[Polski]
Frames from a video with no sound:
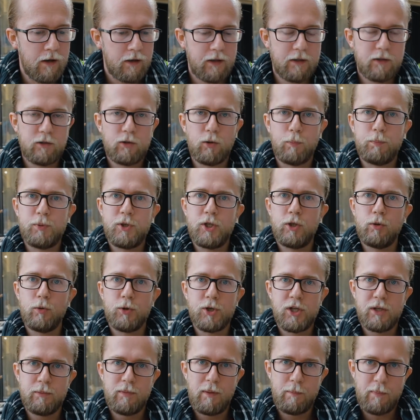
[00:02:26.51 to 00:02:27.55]
kiedy to
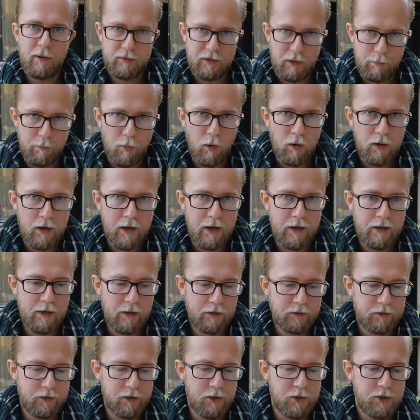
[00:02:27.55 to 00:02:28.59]
przyłożymy pewne pole
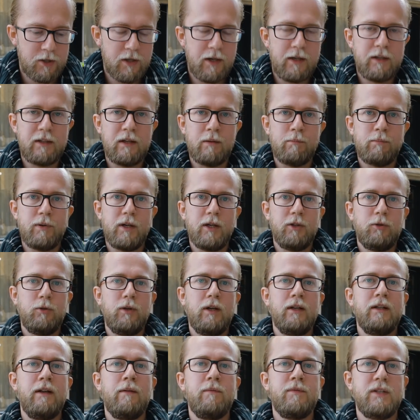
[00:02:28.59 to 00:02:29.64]
elektryczne i
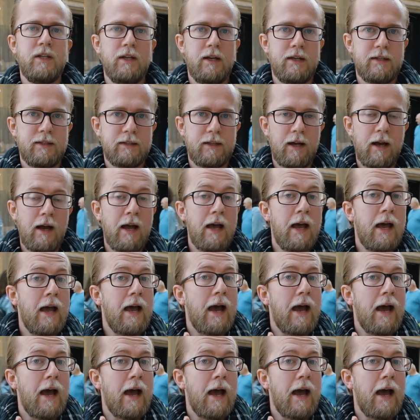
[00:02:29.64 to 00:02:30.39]
temperatura nam wzrasta,